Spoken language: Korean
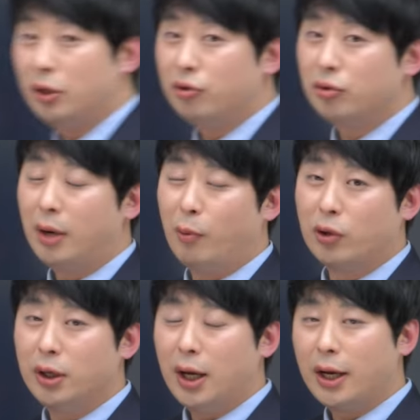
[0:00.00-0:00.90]
필수
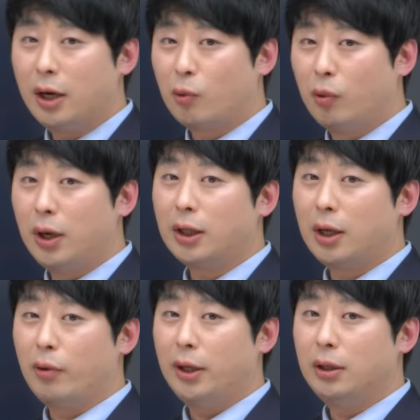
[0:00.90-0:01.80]
과목을 하나를
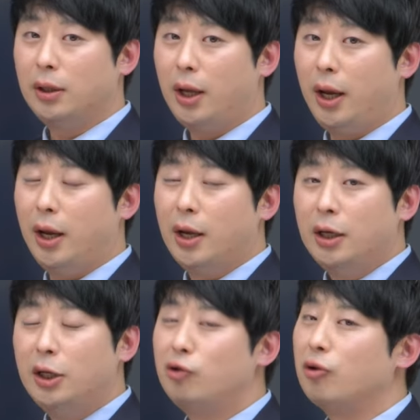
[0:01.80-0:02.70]
골랐다고 했을 때
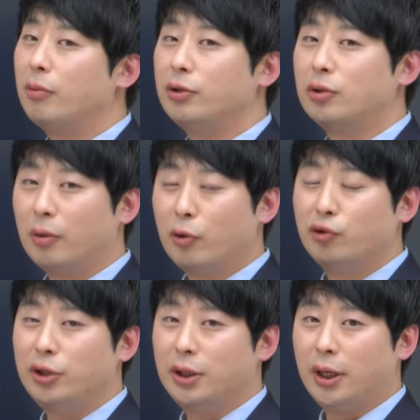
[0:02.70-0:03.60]
이 수업을 들어볼
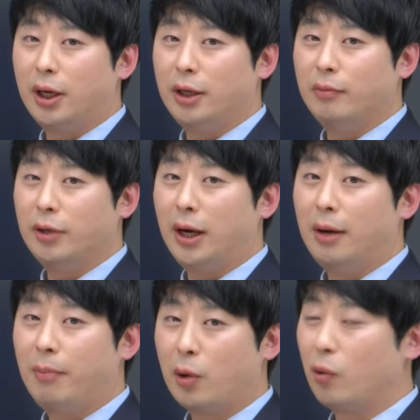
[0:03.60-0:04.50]
수 있는 데가
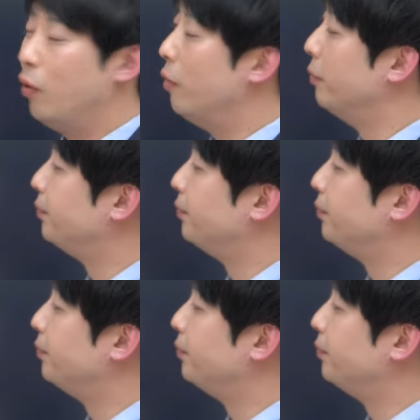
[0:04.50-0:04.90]
있습니다. 바로